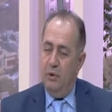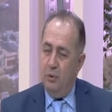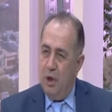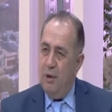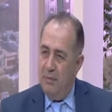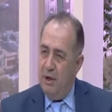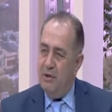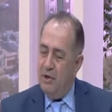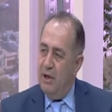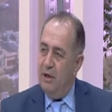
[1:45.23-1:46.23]
وتقام
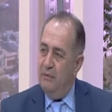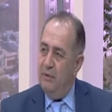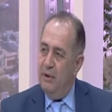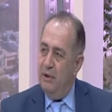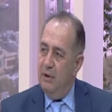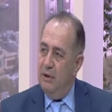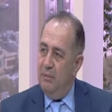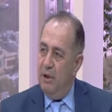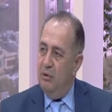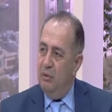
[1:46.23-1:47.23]
مهرجانات
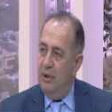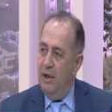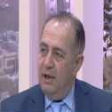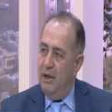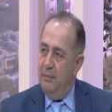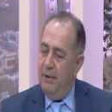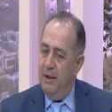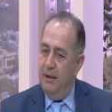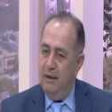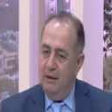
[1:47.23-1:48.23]
في بعض دول العالم
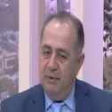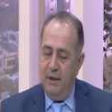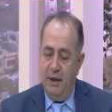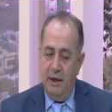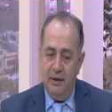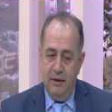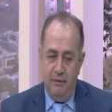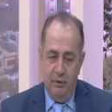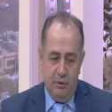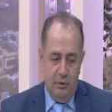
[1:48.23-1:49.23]
يعني مثلا
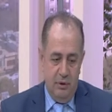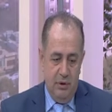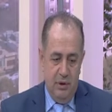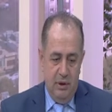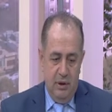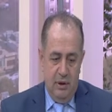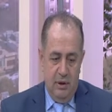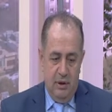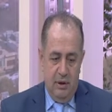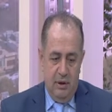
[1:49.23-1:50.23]
حتى في الأردن
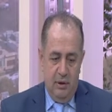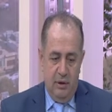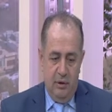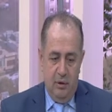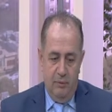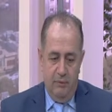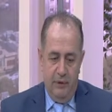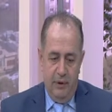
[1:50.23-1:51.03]
آه، اليوم